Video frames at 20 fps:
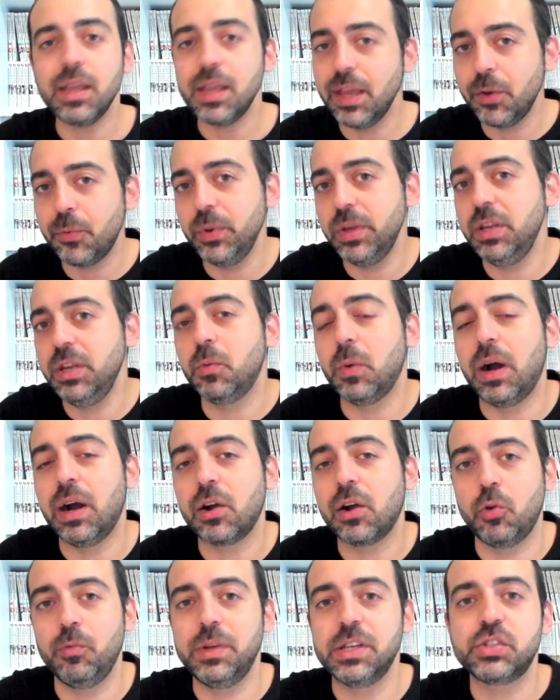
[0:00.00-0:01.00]
E quindi
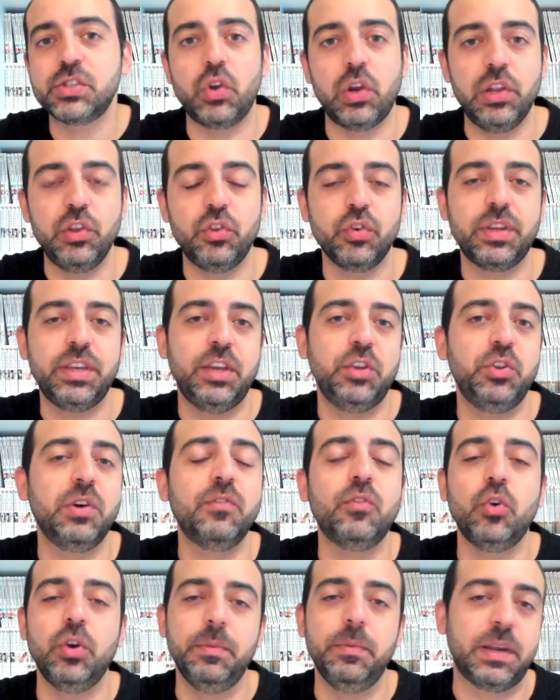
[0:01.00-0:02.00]
qua, come al solito, chiedo a
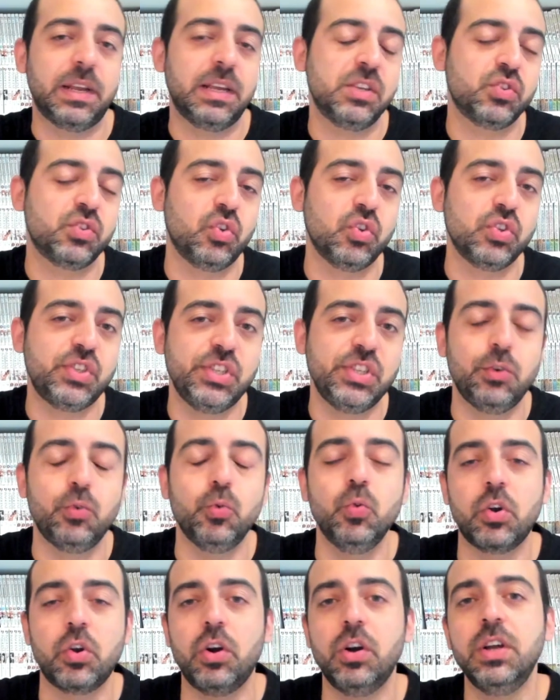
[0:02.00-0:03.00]
voi perché sono
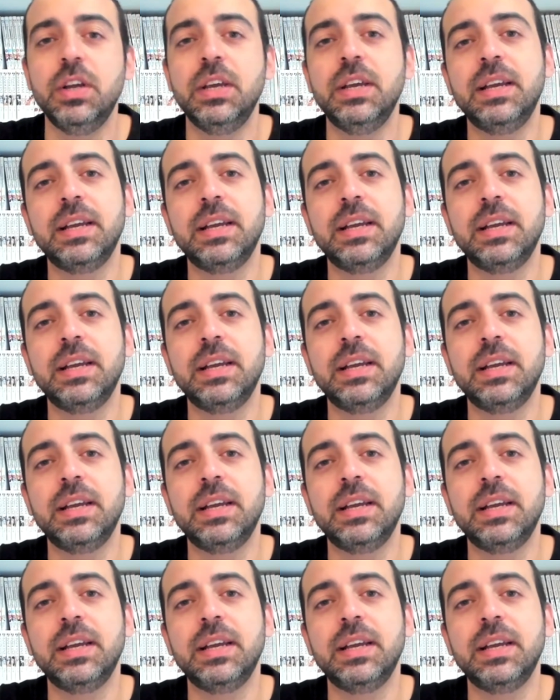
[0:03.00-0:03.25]
sicuro